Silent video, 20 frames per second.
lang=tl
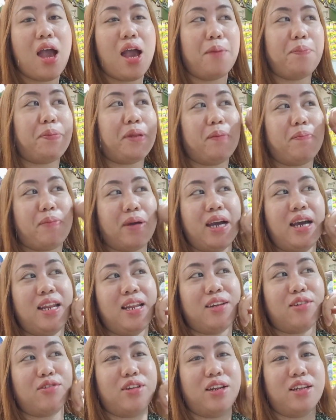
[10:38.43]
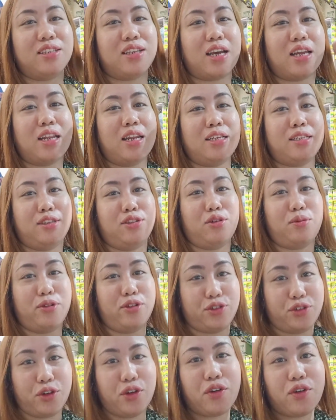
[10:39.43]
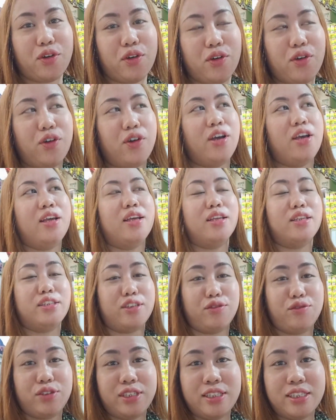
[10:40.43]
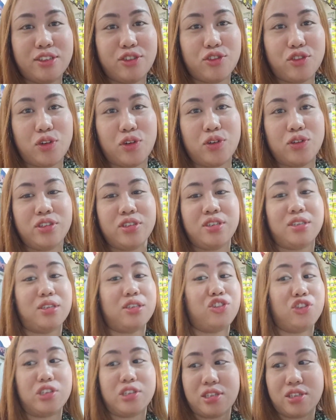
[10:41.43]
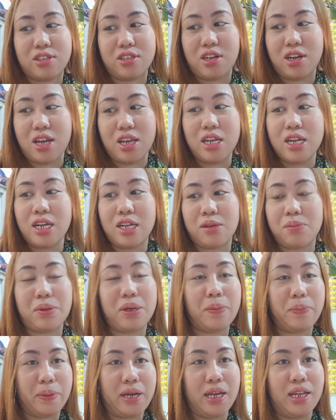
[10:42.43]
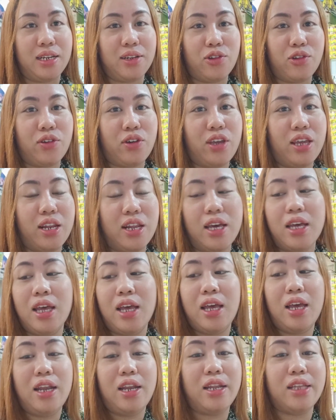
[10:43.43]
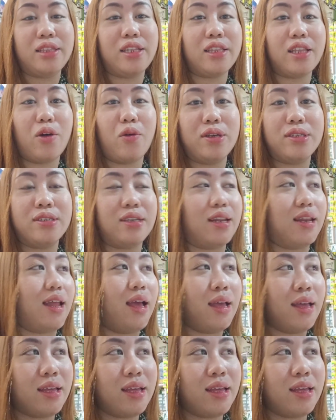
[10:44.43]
Ang pinapangalan ko na lang sa kanila si Double Choco, si Winston, si Chester. Ay na lang yung pinapangalan ko. Kaya na natatawa sila.